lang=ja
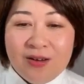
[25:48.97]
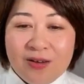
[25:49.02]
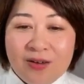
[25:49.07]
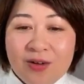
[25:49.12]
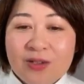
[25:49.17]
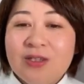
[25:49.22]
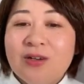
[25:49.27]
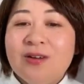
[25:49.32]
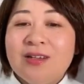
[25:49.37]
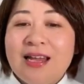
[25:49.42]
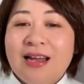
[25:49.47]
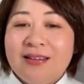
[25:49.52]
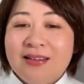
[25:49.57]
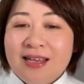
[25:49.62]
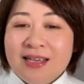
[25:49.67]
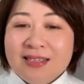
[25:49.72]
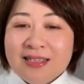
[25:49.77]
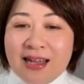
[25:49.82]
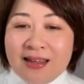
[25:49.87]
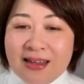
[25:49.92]
ご相談
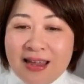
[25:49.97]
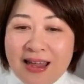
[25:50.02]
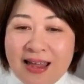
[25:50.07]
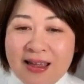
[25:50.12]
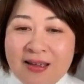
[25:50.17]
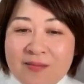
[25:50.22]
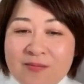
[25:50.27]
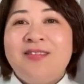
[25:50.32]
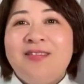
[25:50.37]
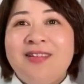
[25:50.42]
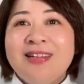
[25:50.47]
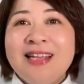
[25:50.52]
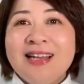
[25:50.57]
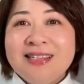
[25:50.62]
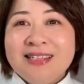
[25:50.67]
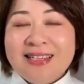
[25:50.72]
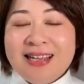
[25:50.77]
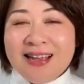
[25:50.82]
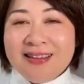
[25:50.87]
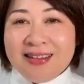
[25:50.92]
でしたね。
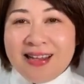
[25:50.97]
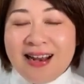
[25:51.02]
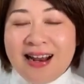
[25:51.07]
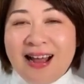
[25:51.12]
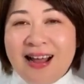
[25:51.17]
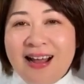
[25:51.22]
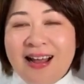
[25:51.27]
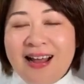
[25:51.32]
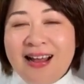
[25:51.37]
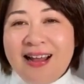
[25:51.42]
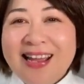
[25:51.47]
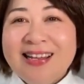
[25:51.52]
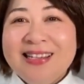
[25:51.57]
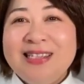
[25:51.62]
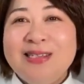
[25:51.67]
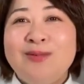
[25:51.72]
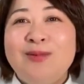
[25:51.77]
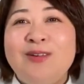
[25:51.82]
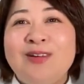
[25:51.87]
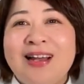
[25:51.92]
私だったら、
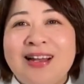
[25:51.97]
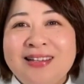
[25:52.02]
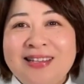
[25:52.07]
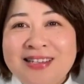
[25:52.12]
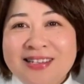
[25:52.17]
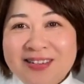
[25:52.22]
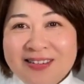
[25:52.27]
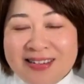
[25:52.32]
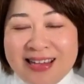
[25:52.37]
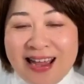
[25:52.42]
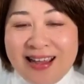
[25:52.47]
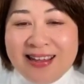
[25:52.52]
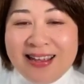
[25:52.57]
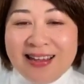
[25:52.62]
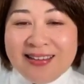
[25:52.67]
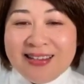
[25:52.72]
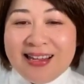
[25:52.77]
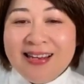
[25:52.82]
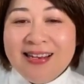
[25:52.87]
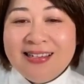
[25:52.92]
自分がにじゅうだい
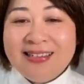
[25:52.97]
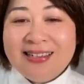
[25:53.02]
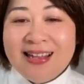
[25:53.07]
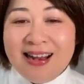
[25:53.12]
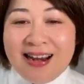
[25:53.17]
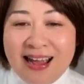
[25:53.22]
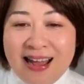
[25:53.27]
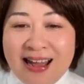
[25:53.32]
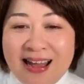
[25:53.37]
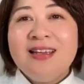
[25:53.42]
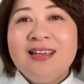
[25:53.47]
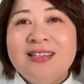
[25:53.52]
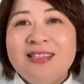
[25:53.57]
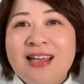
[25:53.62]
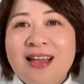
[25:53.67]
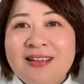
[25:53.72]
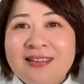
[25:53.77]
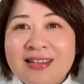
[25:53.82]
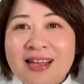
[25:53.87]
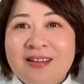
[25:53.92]
だったりしたら
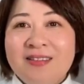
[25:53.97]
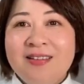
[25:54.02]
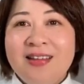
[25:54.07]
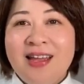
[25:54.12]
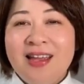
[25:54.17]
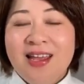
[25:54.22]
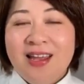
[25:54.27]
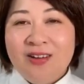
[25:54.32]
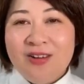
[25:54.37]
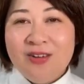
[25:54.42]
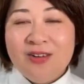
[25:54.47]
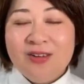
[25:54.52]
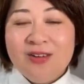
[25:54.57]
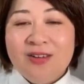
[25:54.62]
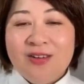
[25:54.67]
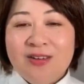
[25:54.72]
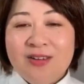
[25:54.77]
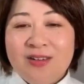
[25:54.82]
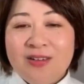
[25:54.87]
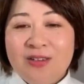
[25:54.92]
選択できる、
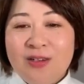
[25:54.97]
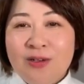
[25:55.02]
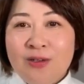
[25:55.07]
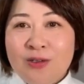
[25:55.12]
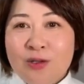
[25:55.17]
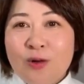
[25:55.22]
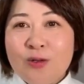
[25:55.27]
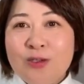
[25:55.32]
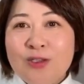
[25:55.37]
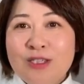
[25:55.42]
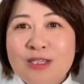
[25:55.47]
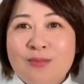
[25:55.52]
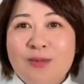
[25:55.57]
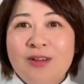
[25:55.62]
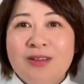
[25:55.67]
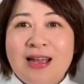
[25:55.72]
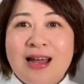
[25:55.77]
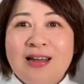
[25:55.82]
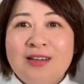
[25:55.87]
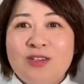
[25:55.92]
どっち
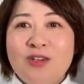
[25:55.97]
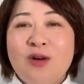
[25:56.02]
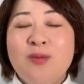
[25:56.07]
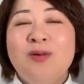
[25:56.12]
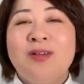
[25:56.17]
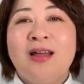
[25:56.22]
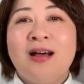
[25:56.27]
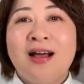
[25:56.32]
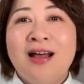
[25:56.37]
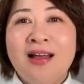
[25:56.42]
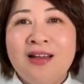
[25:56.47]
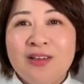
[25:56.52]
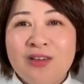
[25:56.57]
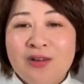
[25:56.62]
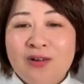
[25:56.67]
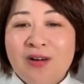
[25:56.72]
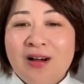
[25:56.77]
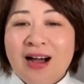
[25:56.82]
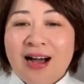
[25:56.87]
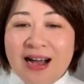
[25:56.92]
も大丈夫な環
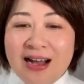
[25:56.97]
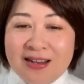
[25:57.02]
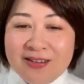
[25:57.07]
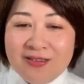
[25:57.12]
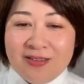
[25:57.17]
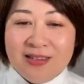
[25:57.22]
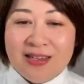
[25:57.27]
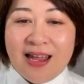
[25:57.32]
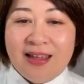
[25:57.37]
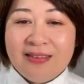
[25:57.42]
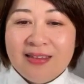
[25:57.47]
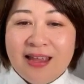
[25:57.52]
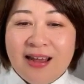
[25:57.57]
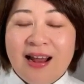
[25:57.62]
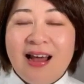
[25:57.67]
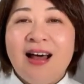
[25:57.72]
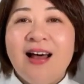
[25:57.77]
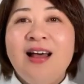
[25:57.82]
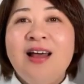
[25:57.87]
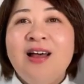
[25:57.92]
境があるんだった
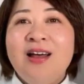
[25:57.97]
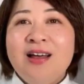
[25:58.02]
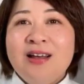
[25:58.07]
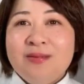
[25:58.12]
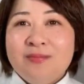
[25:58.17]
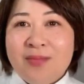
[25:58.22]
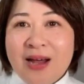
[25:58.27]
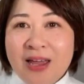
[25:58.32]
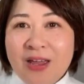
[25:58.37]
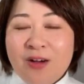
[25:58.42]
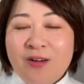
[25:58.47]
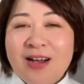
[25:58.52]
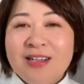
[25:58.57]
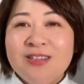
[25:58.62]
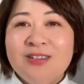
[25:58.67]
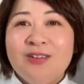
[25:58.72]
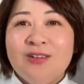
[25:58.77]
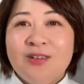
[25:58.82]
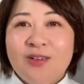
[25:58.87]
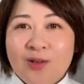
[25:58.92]
ら迷わ
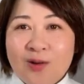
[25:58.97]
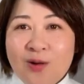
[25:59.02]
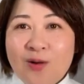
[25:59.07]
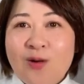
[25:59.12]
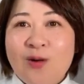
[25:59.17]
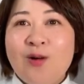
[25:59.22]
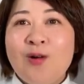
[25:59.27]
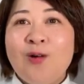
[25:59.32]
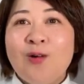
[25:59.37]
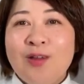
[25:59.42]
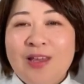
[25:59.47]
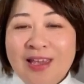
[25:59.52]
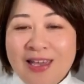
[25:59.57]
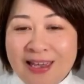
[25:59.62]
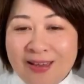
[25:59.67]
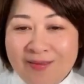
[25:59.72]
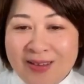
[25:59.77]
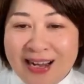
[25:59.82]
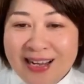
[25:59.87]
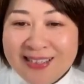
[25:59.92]
ず両方行
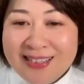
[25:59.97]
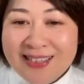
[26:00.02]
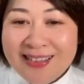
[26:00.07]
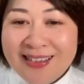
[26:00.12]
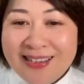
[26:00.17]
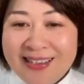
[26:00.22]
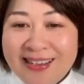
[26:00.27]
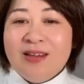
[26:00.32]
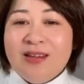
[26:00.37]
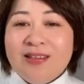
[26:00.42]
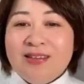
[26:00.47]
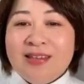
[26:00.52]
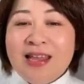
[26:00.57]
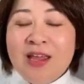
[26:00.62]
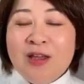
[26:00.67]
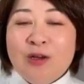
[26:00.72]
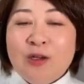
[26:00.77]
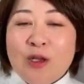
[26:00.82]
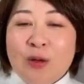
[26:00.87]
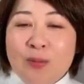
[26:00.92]
きますっ
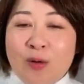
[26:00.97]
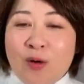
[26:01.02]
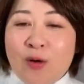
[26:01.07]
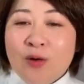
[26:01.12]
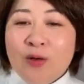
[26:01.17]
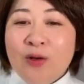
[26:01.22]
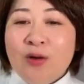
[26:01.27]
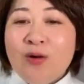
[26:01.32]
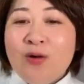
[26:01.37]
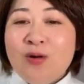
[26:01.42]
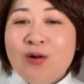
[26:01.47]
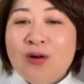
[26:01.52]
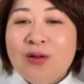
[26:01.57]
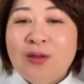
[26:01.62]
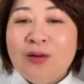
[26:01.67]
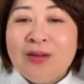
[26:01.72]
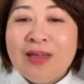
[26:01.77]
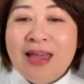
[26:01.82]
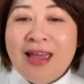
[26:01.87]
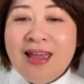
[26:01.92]
ていうのも、両方
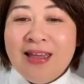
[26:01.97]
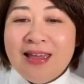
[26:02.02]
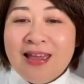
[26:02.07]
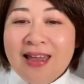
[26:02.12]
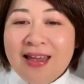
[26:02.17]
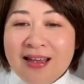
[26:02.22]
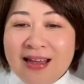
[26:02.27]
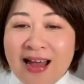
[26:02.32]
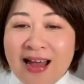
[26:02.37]
の経験